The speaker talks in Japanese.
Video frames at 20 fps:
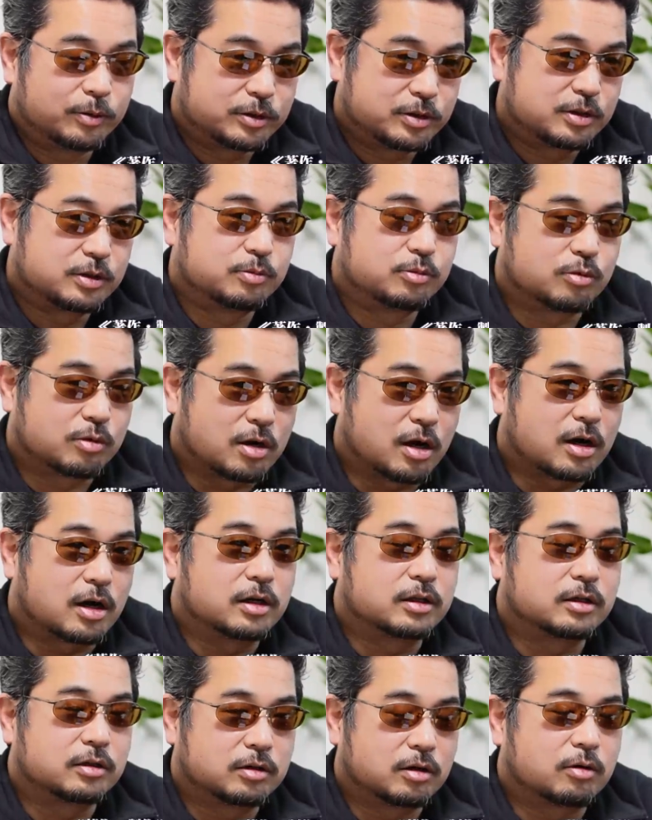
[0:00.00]
チームを
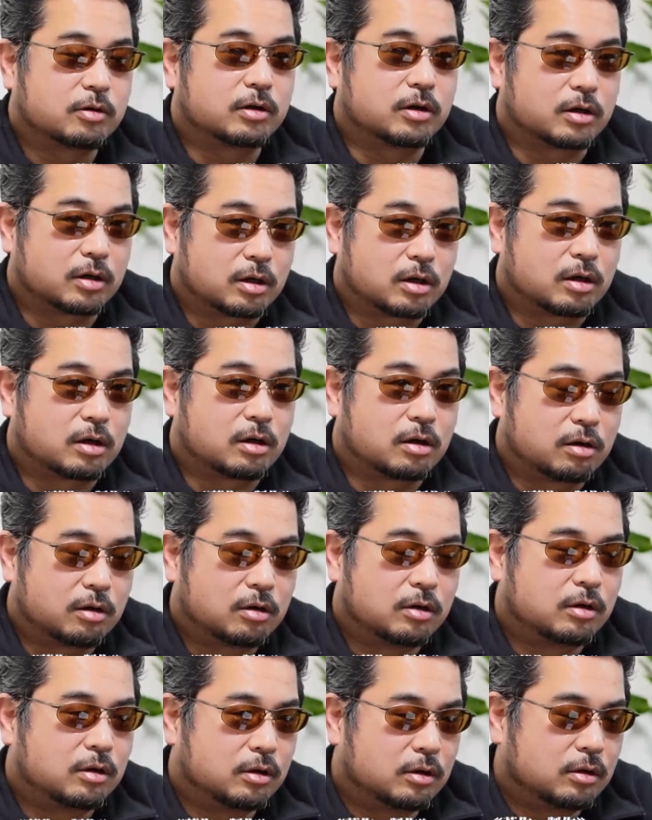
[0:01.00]
抱えてる側だから、
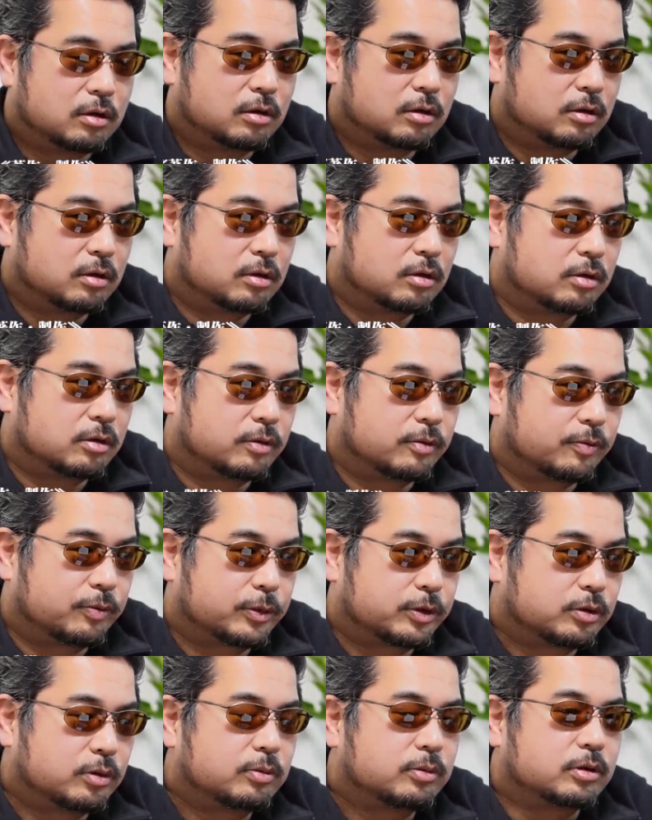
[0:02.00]

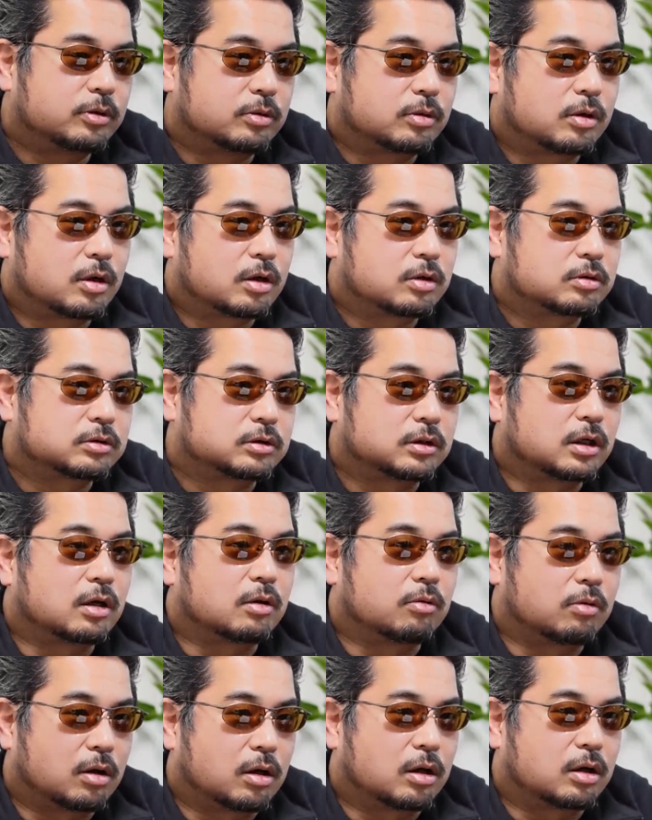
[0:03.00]
そういう意味で言うとラグさん
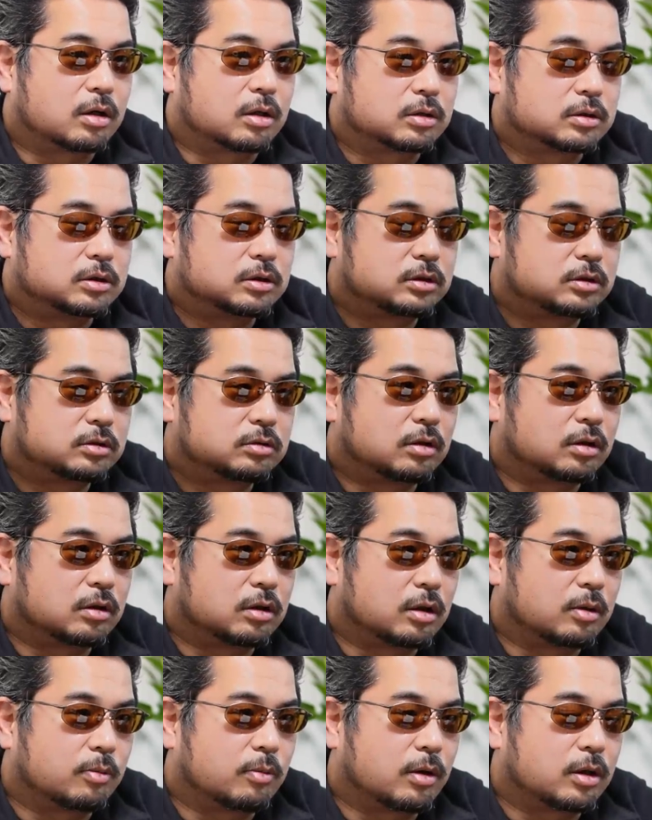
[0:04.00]
は実は
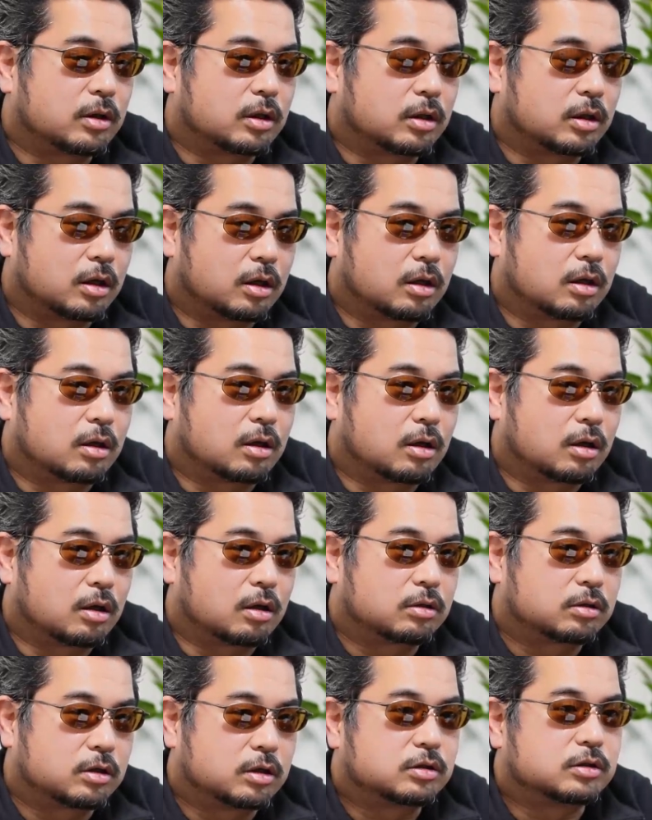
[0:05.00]
ねまだね
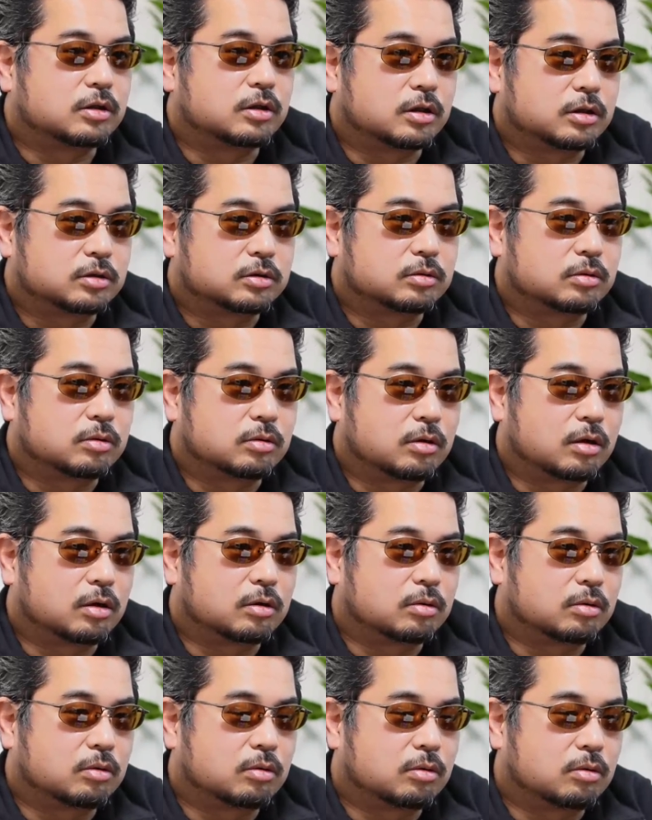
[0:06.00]
安定してないですよ。
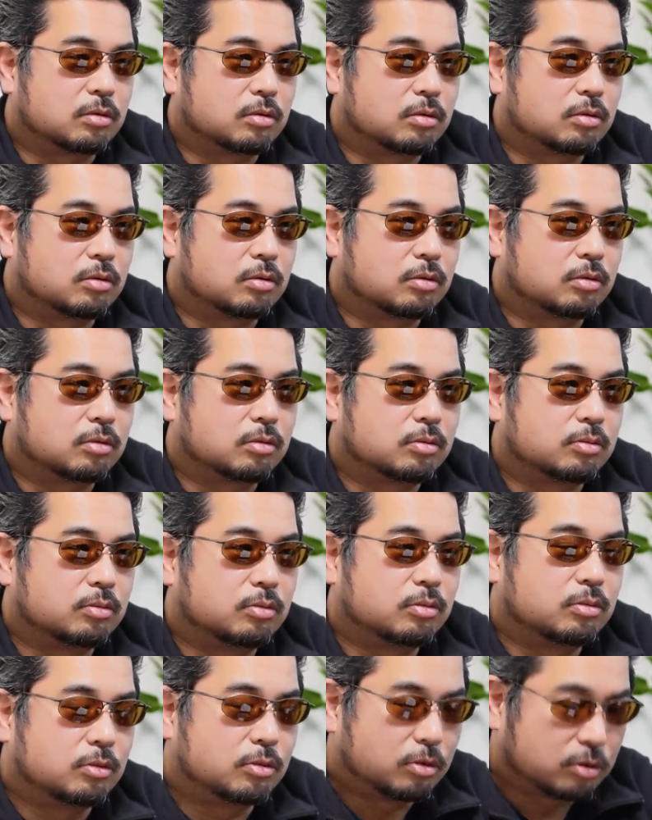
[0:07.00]
あ
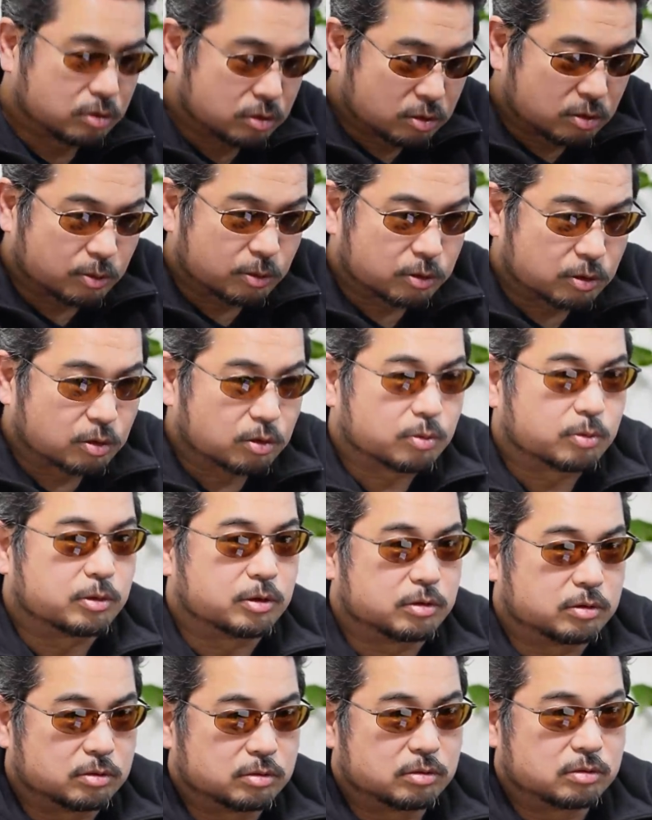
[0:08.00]
のもっともっと伸びる。